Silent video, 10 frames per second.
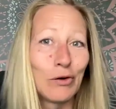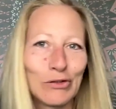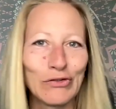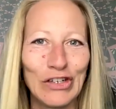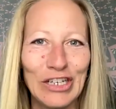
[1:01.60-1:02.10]

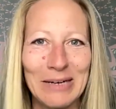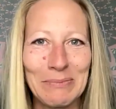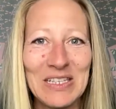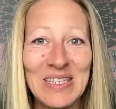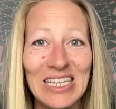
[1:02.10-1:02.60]
Foto von
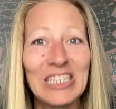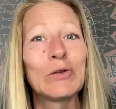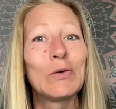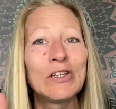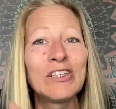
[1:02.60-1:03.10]
deinem
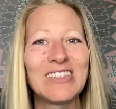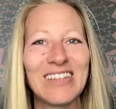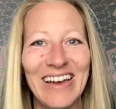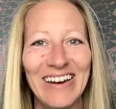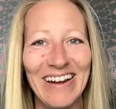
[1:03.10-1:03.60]
Gesicht
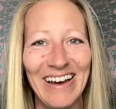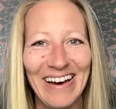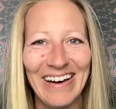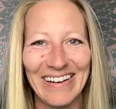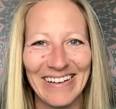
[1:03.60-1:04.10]
und deinen
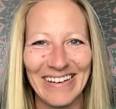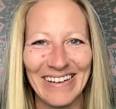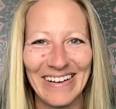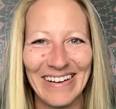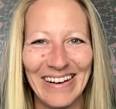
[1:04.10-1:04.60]

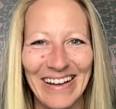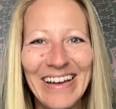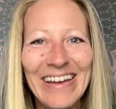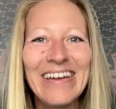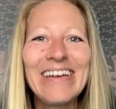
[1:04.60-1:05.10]
Haaren.
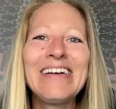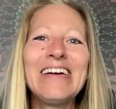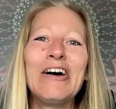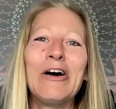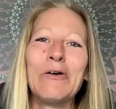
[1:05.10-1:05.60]

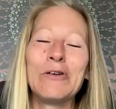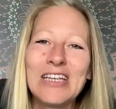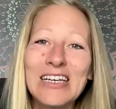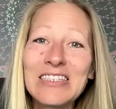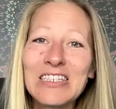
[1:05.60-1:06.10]

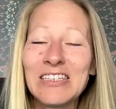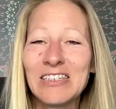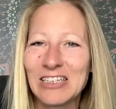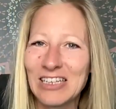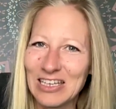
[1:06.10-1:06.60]
Und das
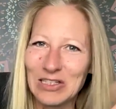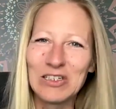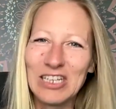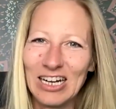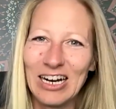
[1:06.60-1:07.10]

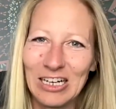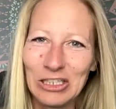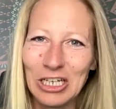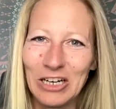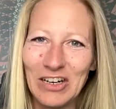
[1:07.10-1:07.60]
gehst du dir dann
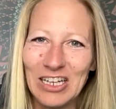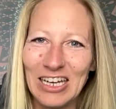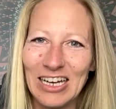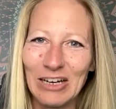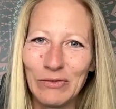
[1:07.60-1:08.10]
anschauen in
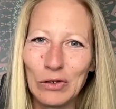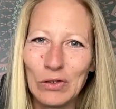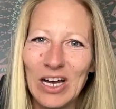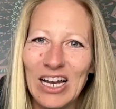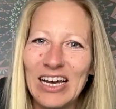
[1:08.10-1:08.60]
deiner
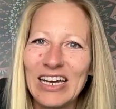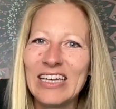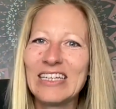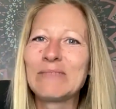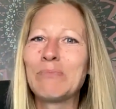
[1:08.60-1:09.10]

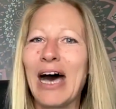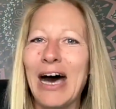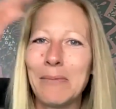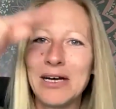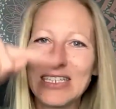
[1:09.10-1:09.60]
Fotogalerie,
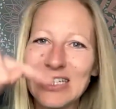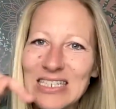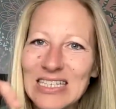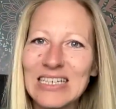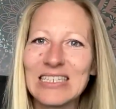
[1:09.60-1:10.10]

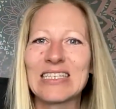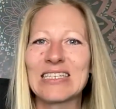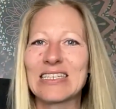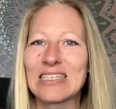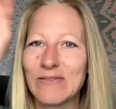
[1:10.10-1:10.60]
bearbeitest es,
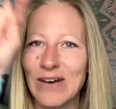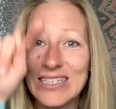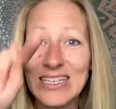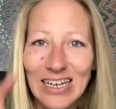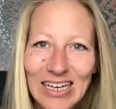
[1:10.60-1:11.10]
dass es
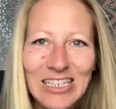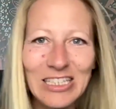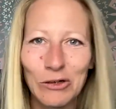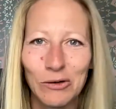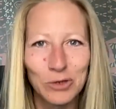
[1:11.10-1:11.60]
quasi
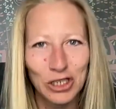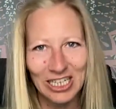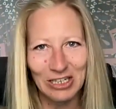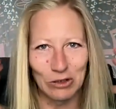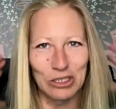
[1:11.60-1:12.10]
richtig
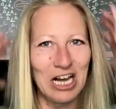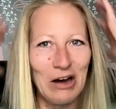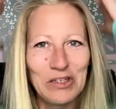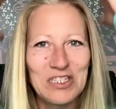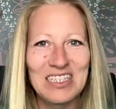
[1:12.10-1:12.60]
rumsteht und
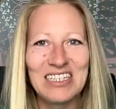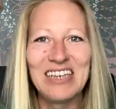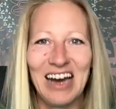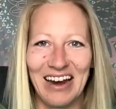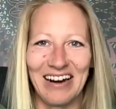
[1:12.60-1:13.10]
schaust
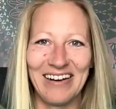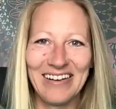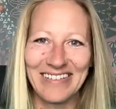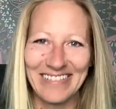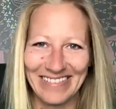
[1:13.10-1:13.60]
dich an,